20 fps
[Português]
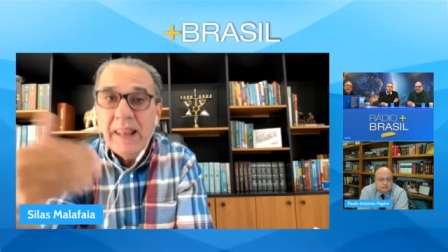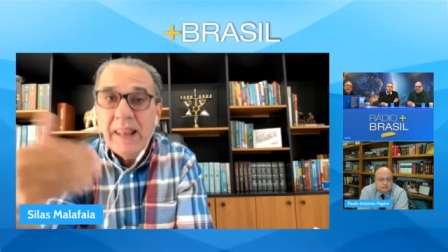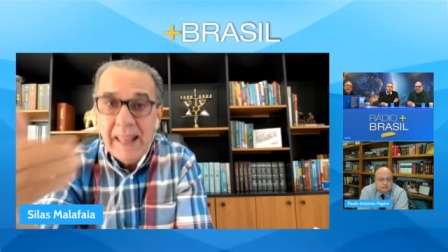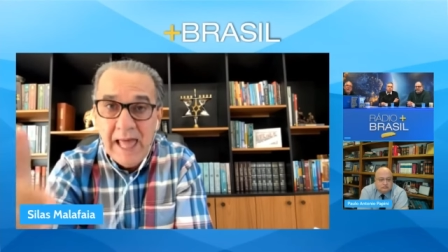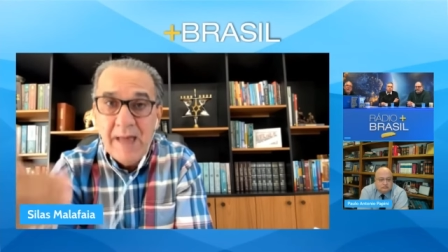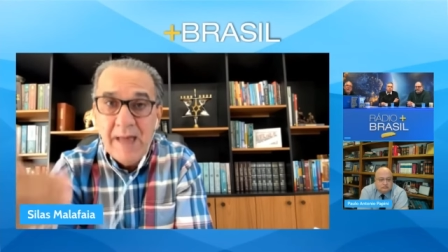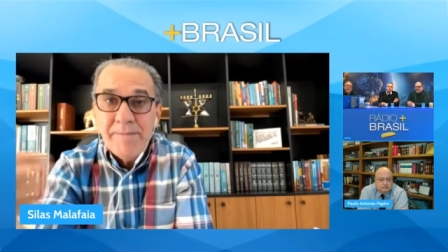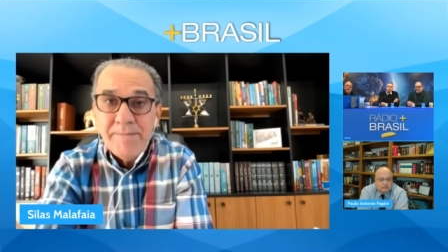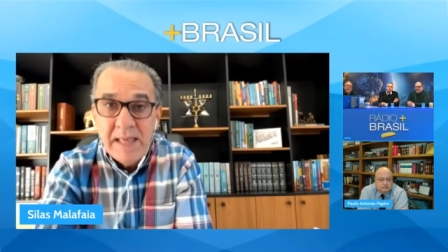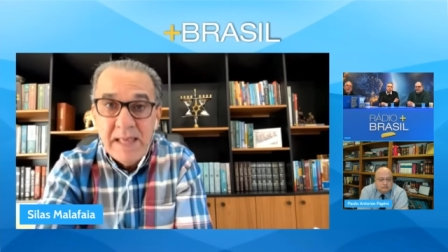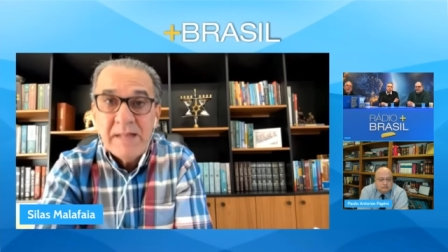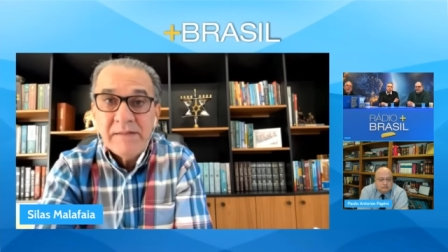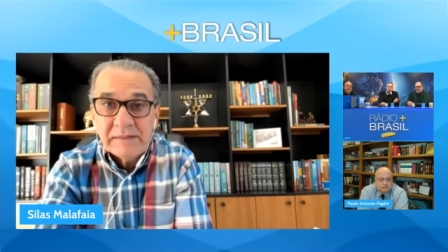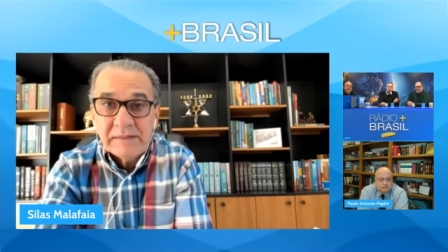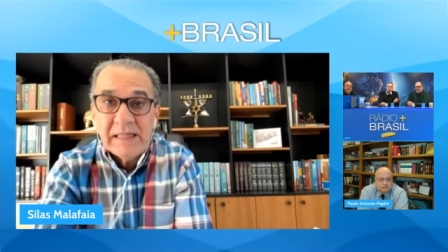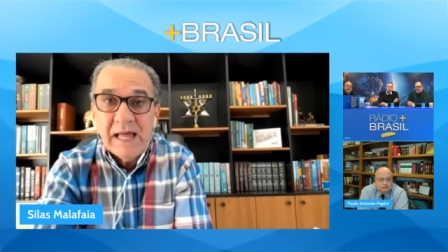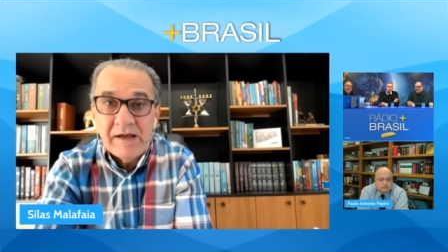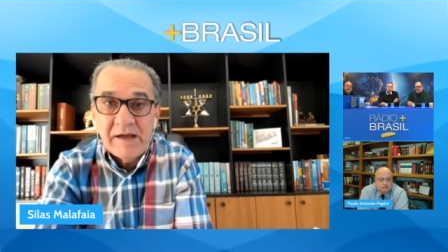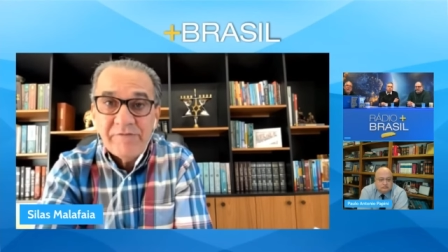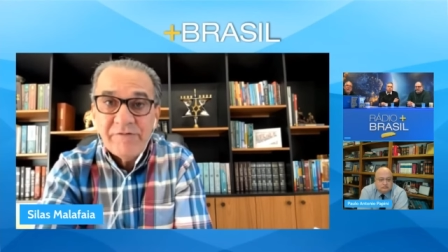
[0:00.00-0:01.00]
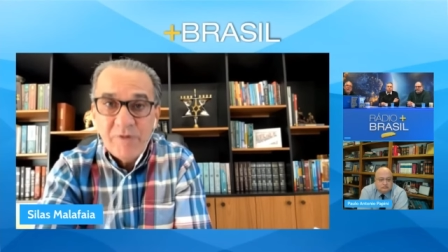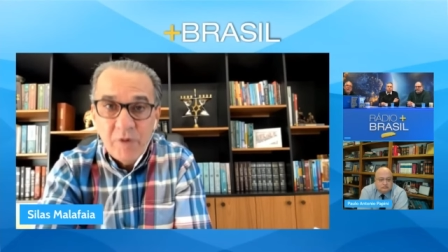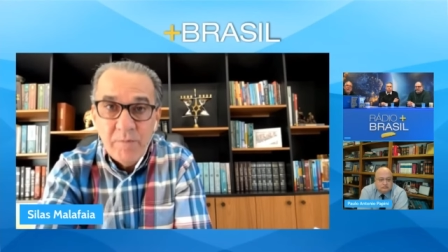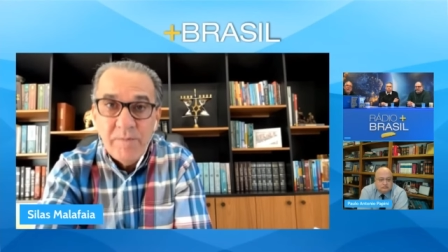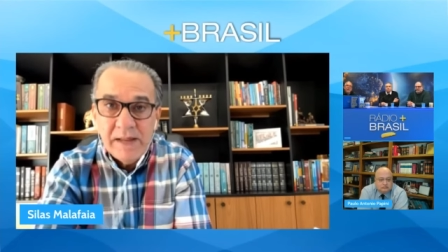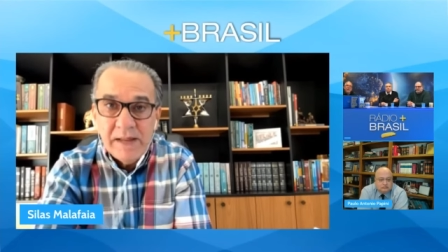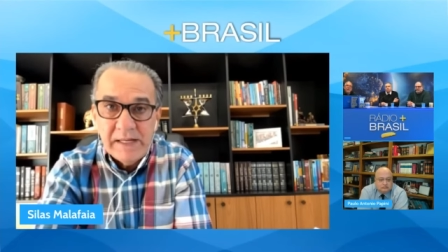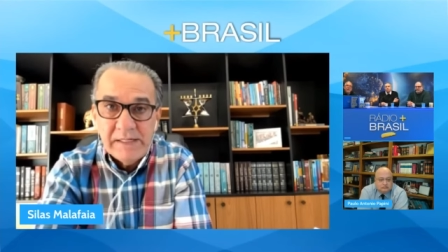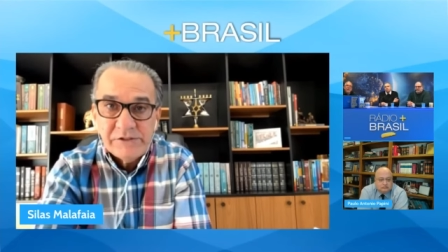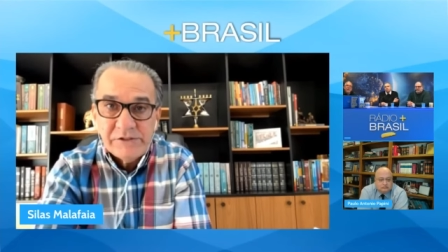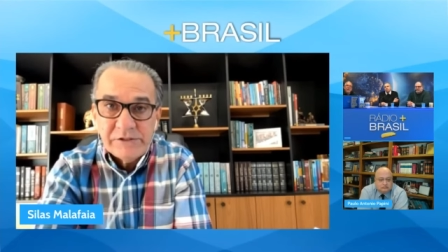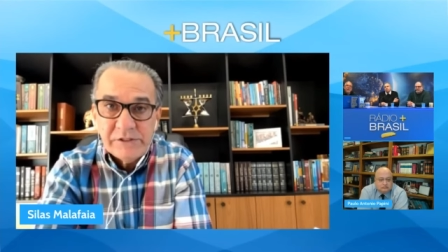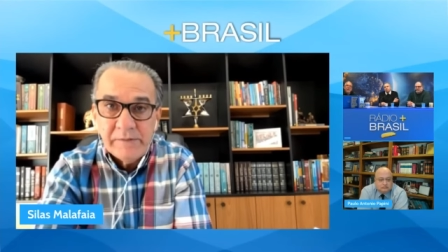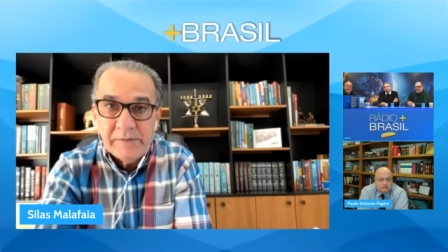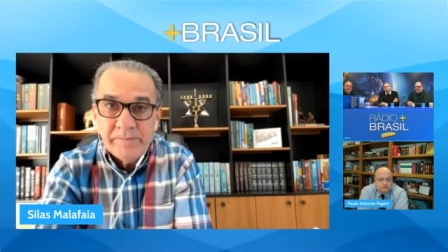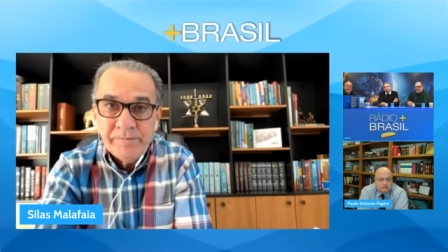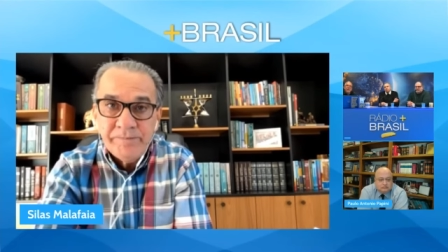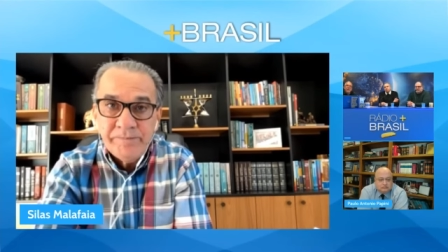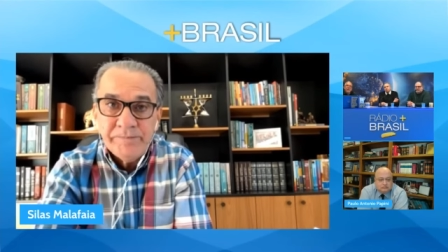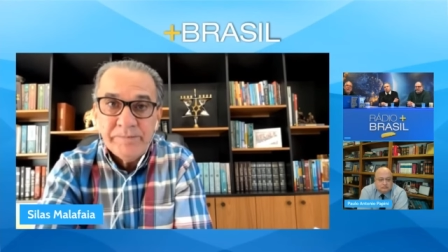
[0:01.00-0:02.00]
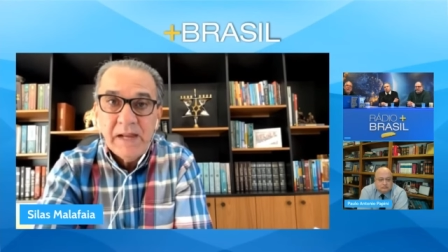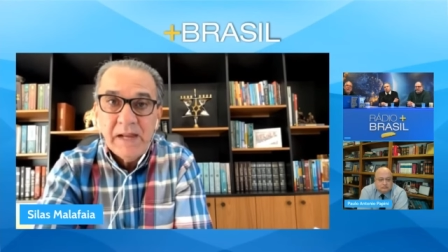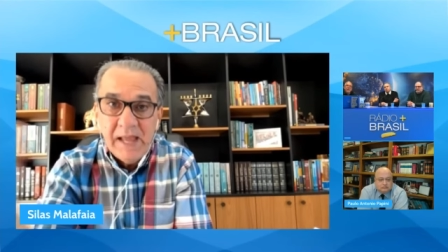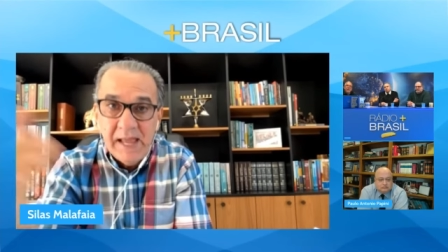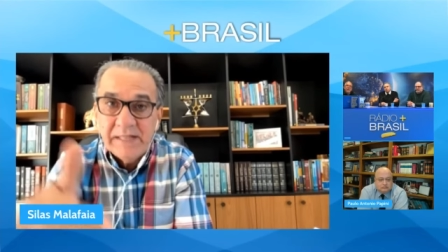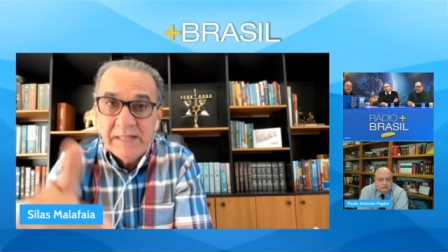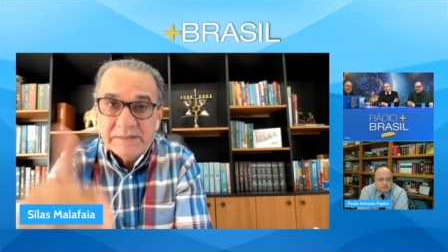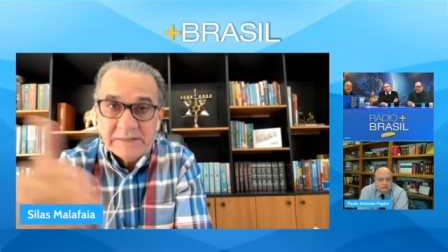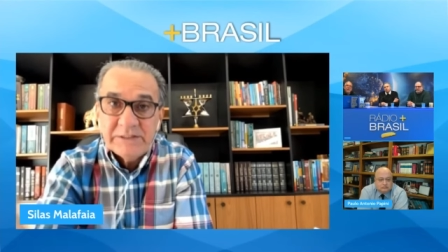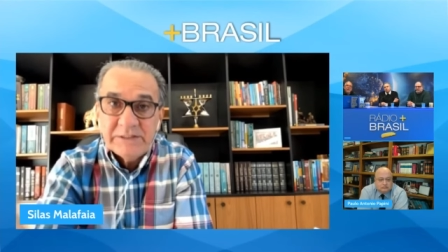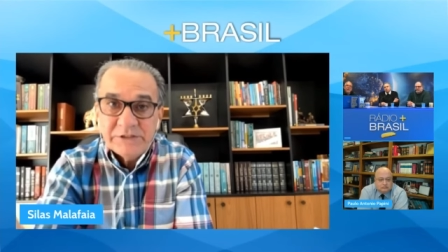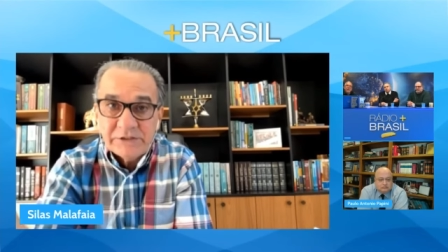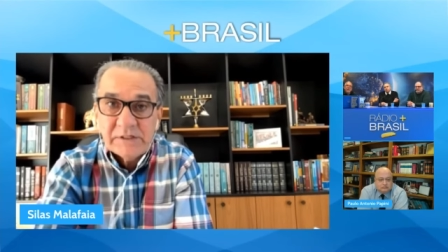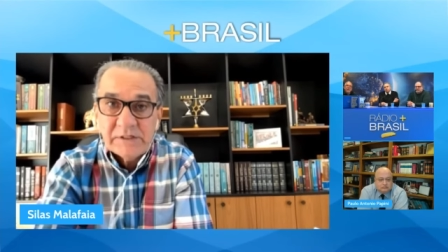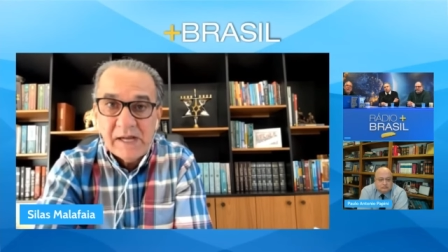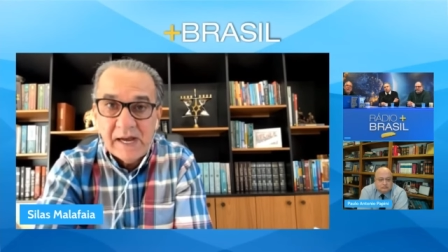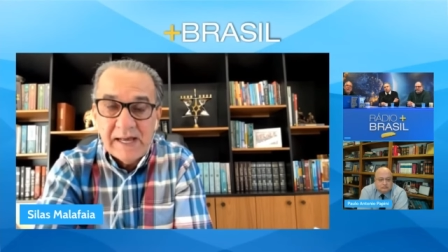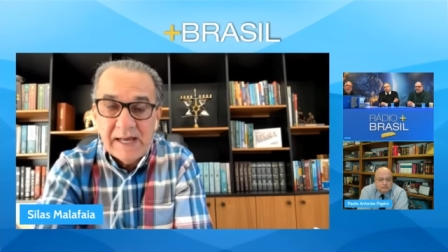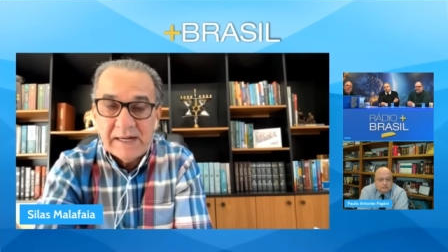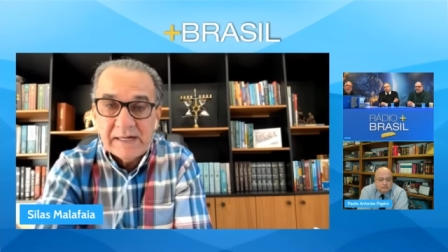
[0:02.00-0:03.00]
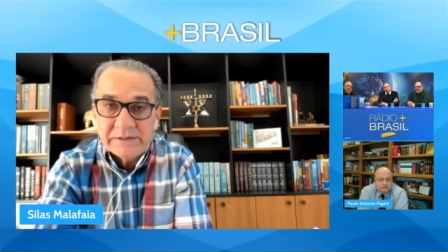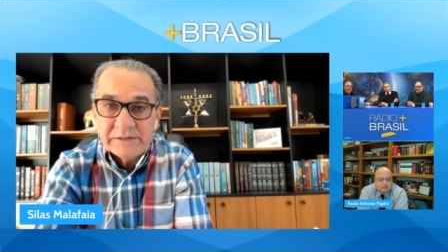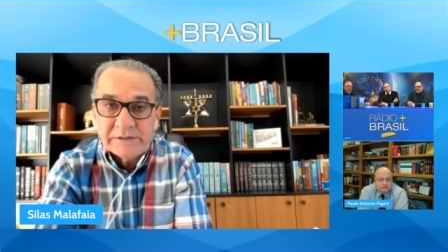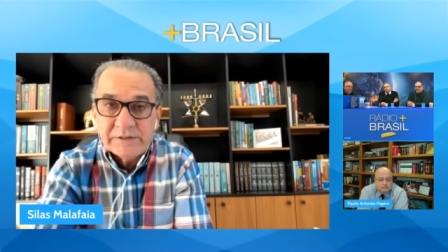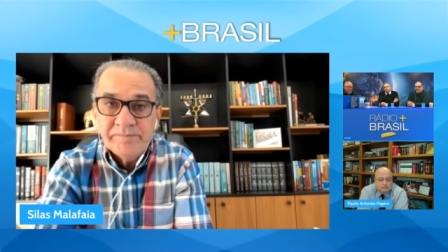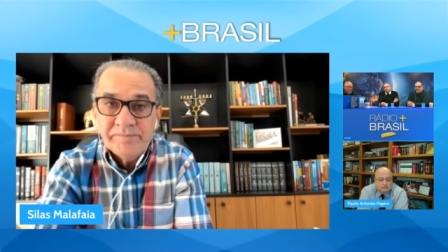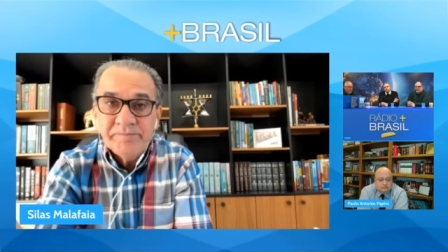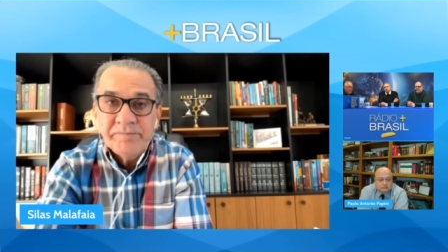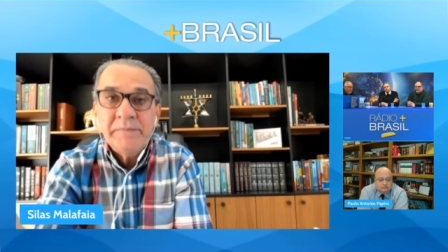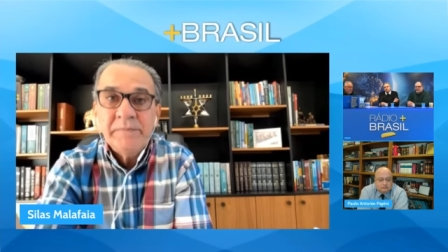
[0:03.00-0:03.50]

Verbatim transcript: lamentavelmente, esses caras,